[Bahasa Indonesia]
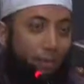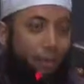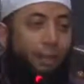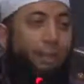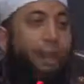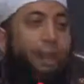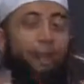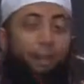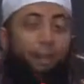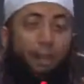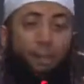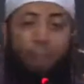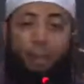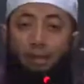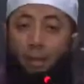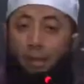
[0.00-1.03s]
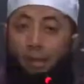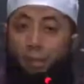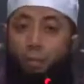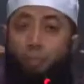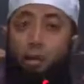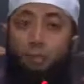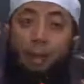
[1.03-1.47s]
Ini lain, ini
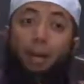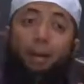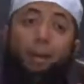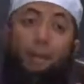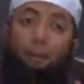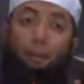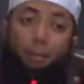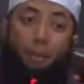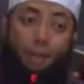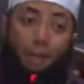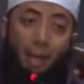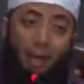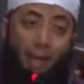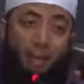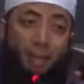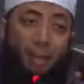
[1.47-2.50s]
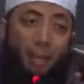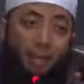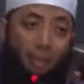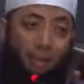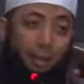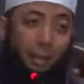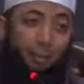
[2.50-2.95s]
berarti sudah sampai pada asas
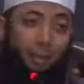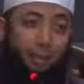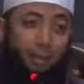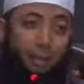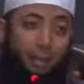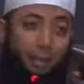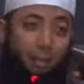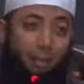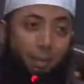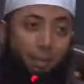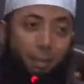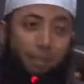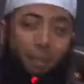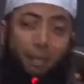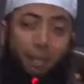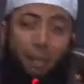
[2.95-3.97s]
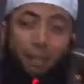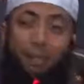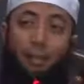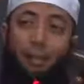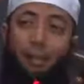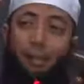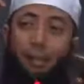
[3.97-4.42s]
yang jadi jadi permasalahan.
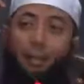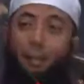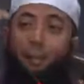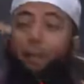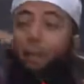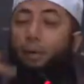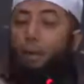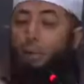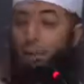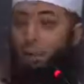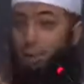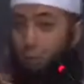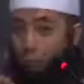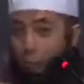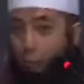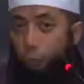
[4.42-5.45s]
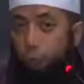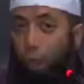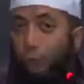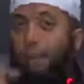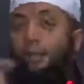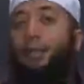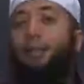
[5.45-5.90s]
Tetapi kalau masalah
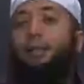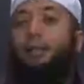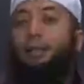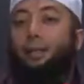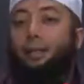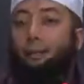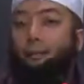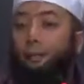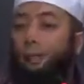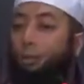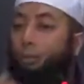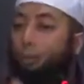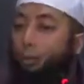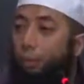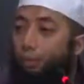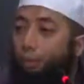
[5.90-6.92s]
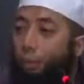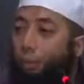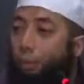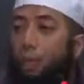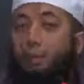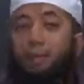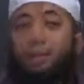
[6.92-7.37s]
furu'iyah kayak tadi, menyentuh
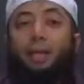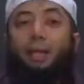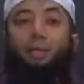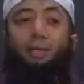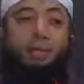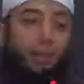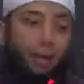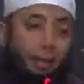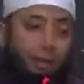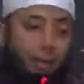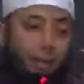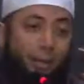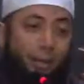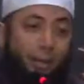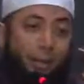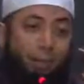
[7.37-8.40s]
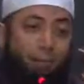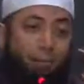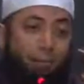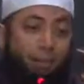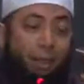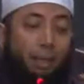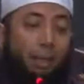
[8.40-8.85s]
perempuan batal atau tidak,
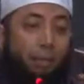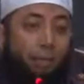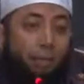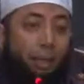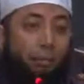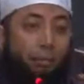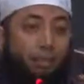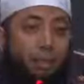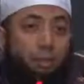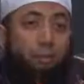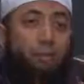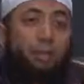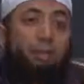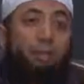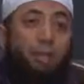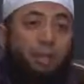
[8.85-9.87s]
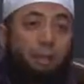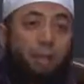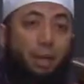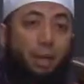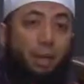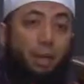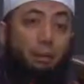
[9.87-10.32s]
mengeraskan baca
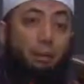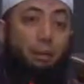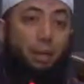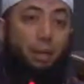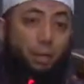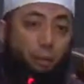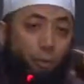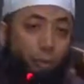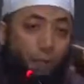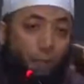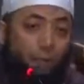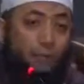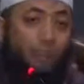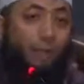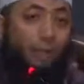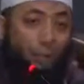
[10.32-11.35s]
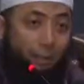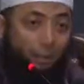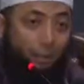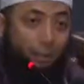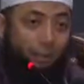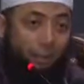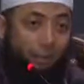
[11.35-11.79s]
basmalah dalam sholat atau
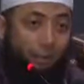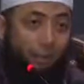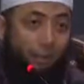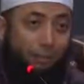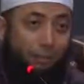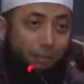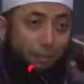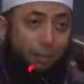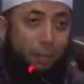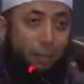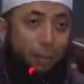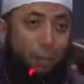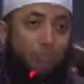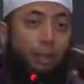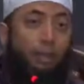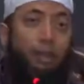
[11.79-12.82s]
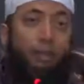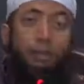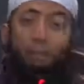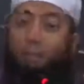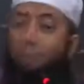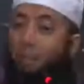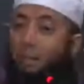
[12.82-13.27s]
mengecilkannya, gitu kan? Ini
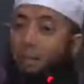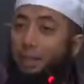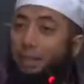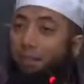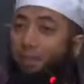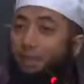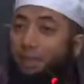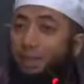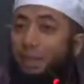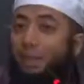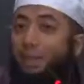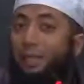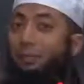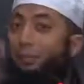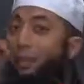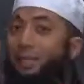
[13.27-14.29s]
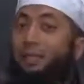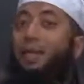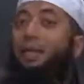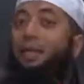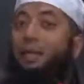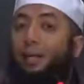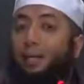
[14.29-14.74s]
adalah permasalahan perselisihan yang
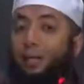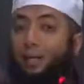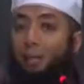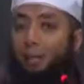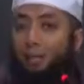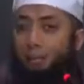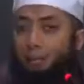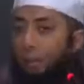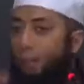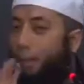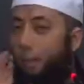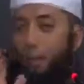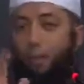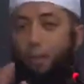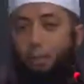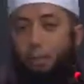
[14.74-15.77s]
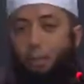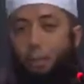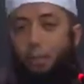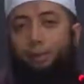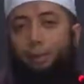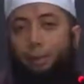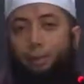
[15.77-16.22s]
masih ada dalil, maka kita harus
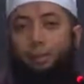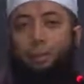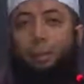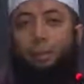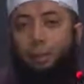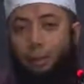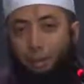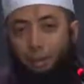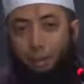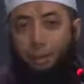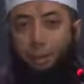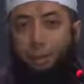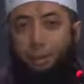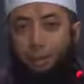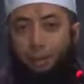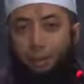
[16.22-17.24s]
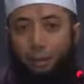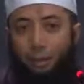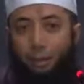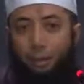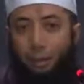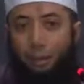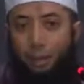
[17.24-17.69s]
saling menghormati dalam masalah ini.
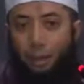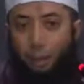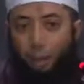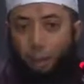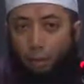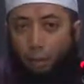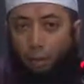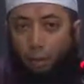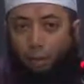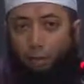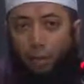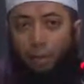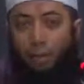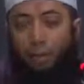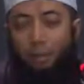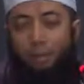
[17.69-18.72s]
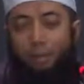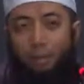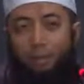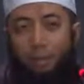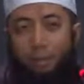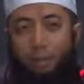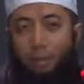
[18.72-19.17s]
Kalau ini kita pahamin
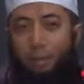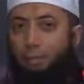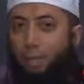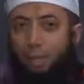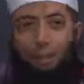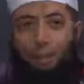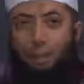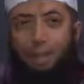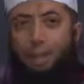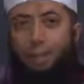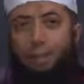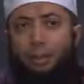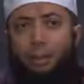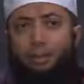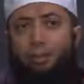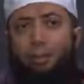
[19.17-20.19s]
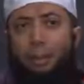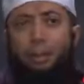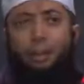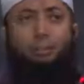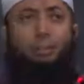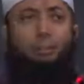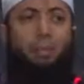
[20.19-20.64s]
teman-teman sekalian, maka tidak akan terlalu
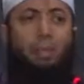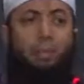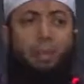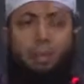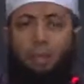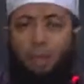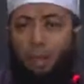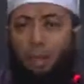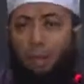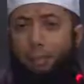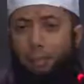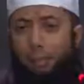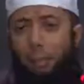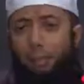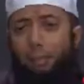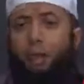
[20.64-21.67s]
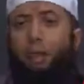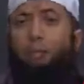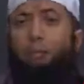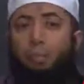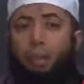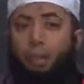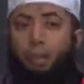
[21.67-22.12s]
banyak permasalahan dihadapi
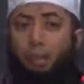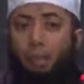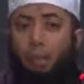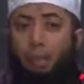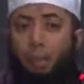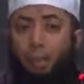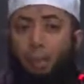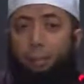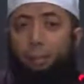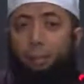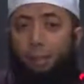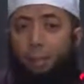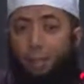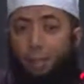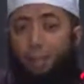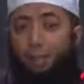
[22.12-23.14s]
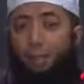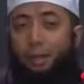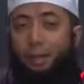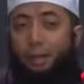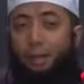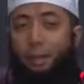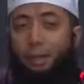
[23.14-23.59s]
tengah-tengah umat. Tapi
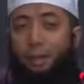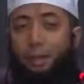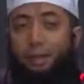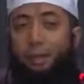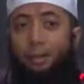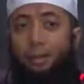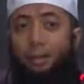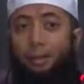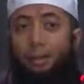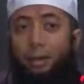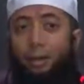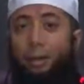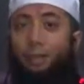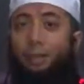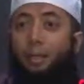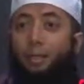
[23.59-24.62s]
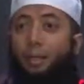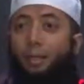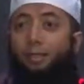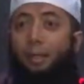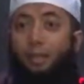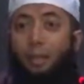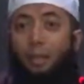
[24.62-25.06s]
masalahnya kadang-kadang orang
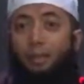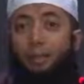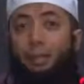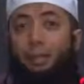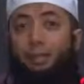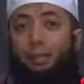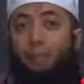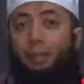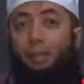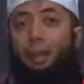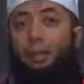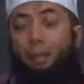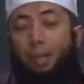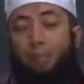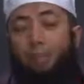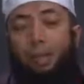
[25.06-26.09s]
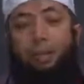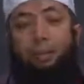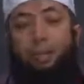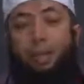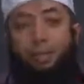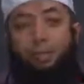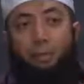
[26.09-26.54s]
ini misalnya berpegang pada
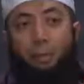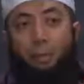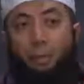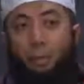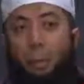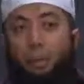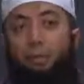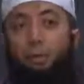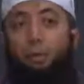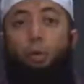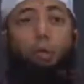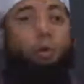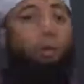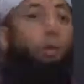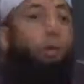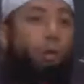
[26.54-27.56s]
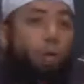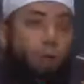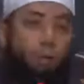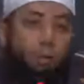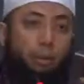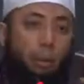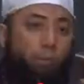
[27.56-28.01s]
madhab syafi'iyah, lalu
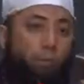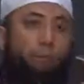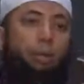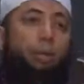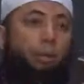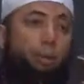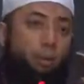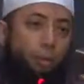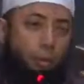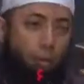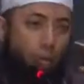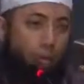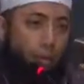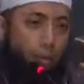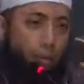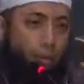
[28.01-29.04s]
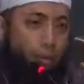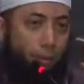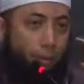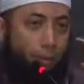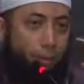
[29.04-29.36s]
diolok-olok, nggak boleh diolok-olok ini,